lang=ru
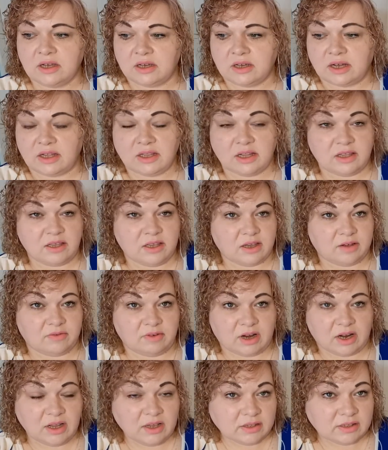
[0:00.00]
она не
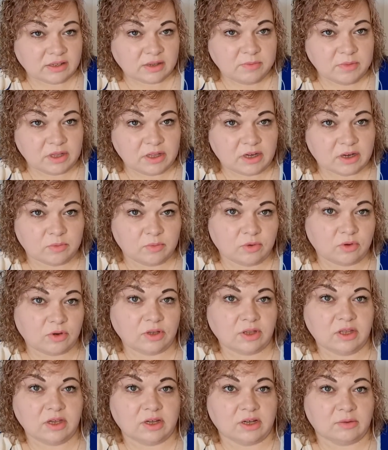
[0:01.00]
является
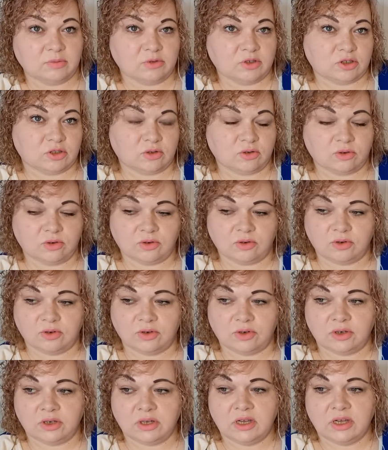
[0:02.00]
медработником,
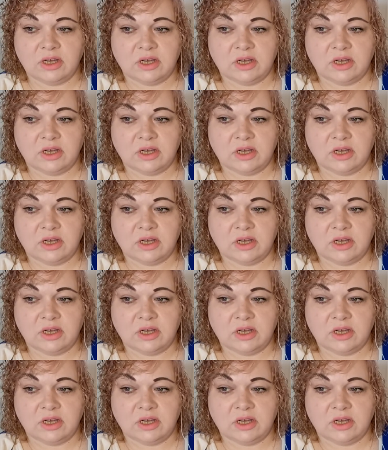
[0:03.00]
что